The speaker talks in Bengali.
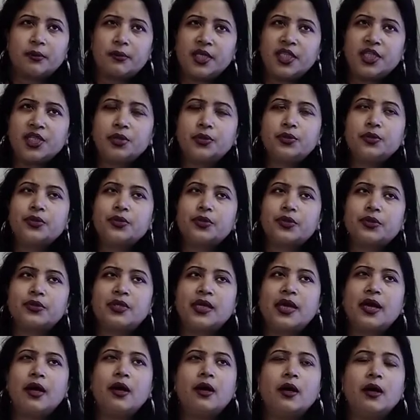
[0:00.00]
বেশি গুরুত্ব
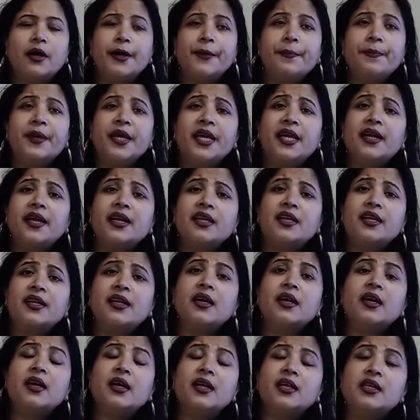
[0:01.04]
দেওয়া হয়
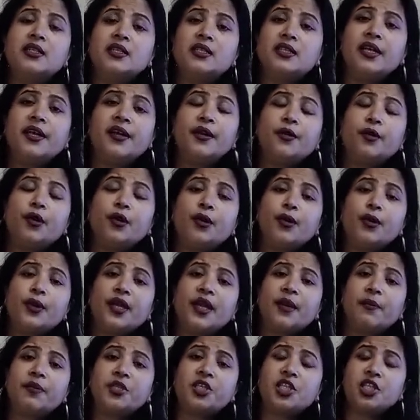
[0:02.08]
বিজ্ঞানীরা
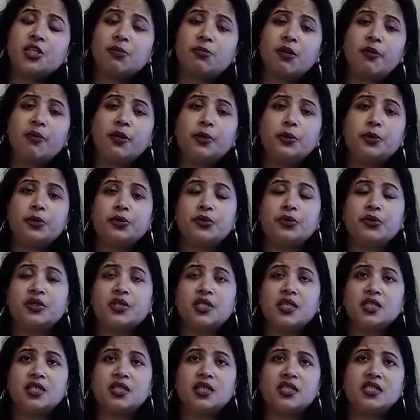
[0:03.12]
শ্রেণীকরণকে বিশেষভাবে গুরুত্ব
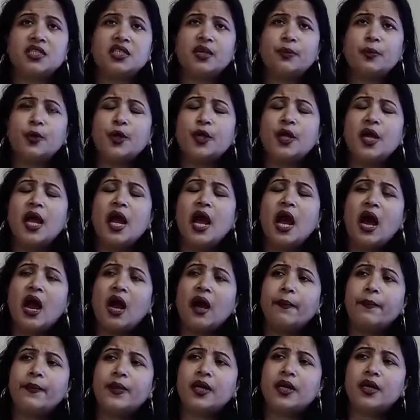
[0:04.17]
দিয়েছেন যেমন
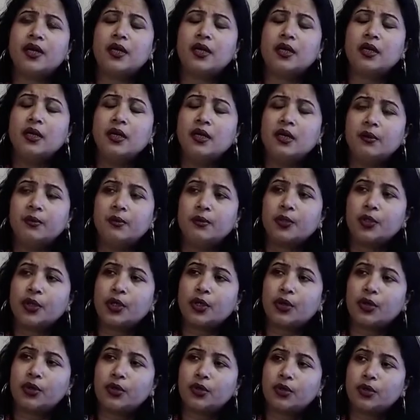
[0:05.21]
আমরা মনে
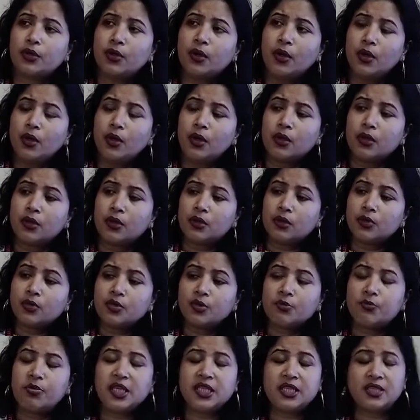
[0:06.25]
করো
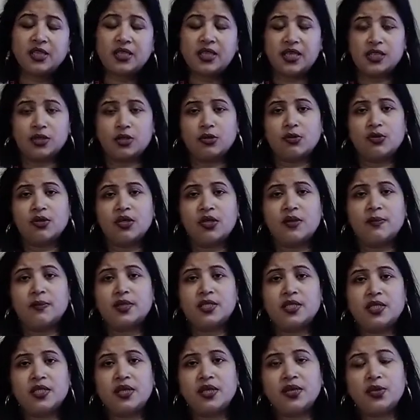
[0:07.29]
উদ্ভিদকে যখন আমরা
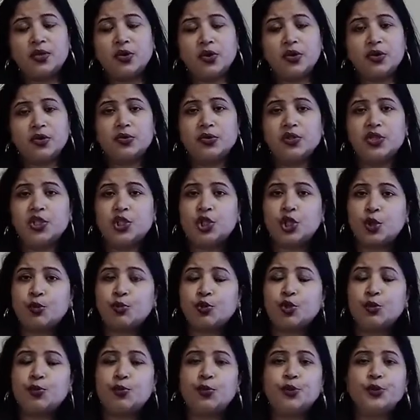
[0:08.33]
শ্রেণীকরণ করি
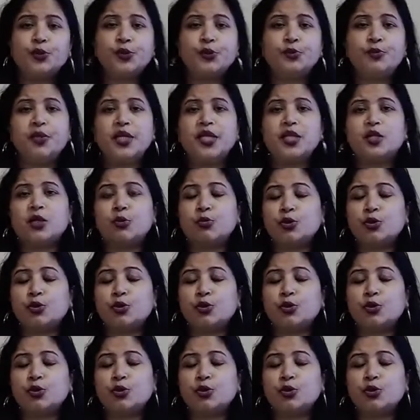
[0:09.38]
সপুষ্পক উদ্ভিদ